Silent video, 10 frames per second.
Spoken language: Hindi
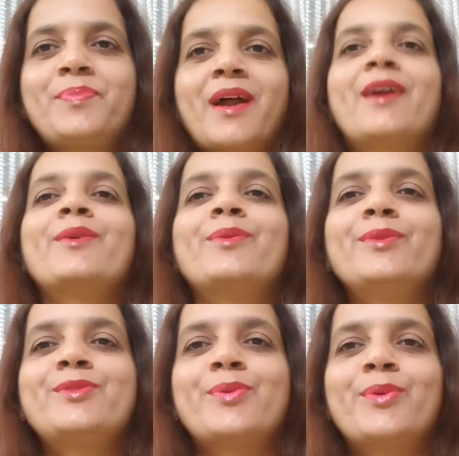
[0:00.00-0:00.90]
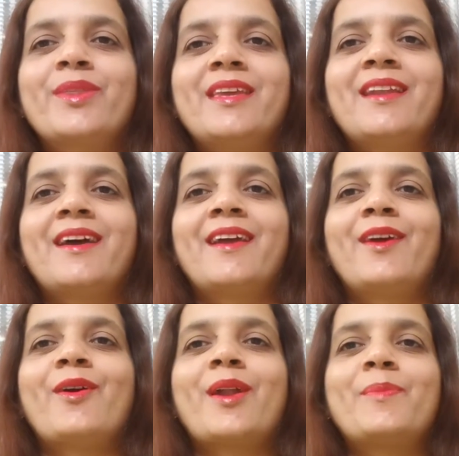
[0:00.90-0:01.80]
प्राण को छोड़ देना
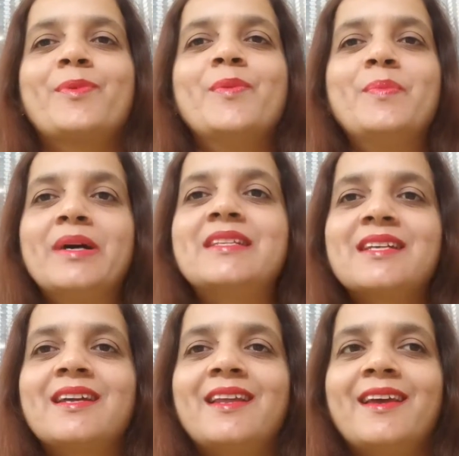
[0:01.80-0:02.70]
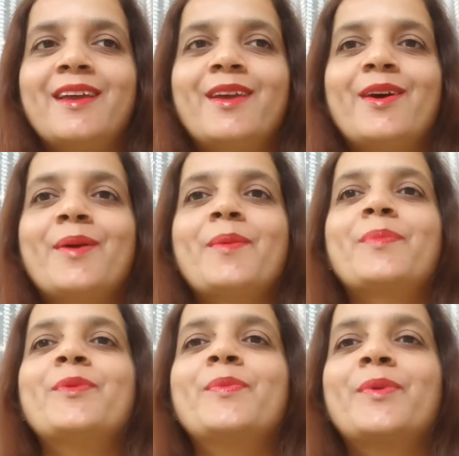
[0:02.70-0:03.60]
है और आपको मर जाना है अब
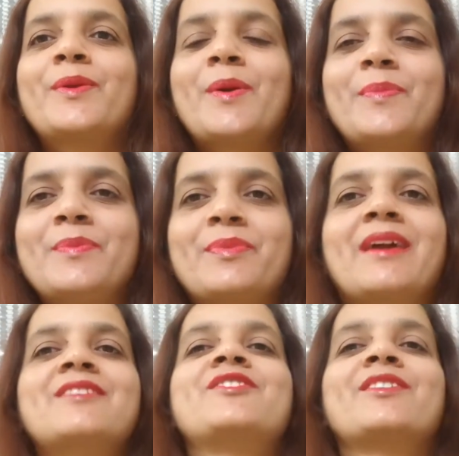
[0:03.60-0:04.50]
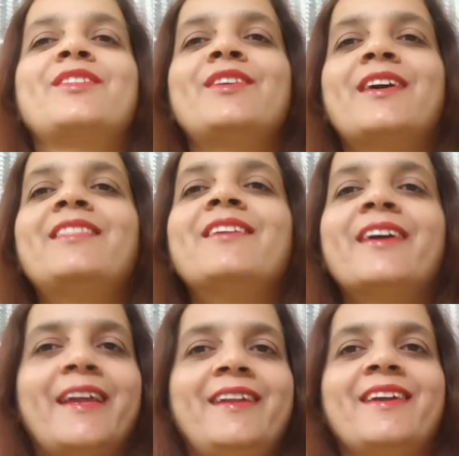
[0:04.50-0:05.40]
अपने अपनी प्राण शक्ति का
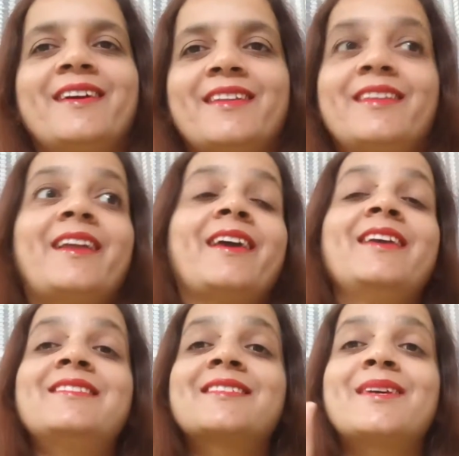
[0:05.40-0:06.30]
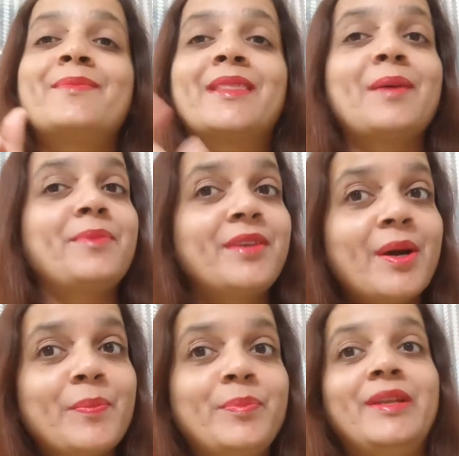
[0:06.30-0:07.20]
द एंड कर देना है इसका मतलब
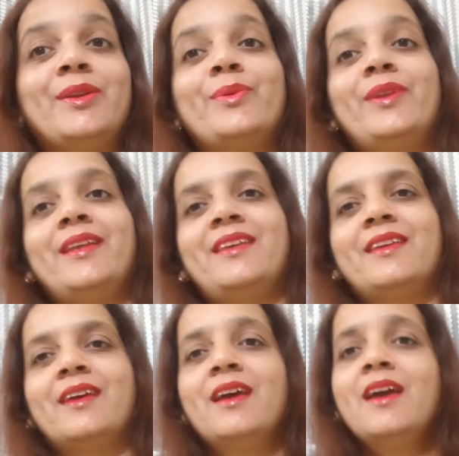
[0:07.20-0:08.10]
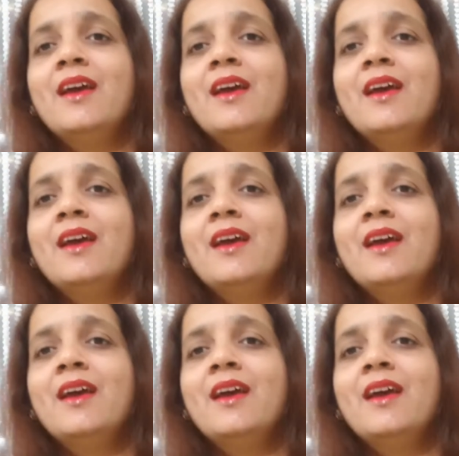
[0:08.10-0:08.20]
यह बिल्कुल नहीं है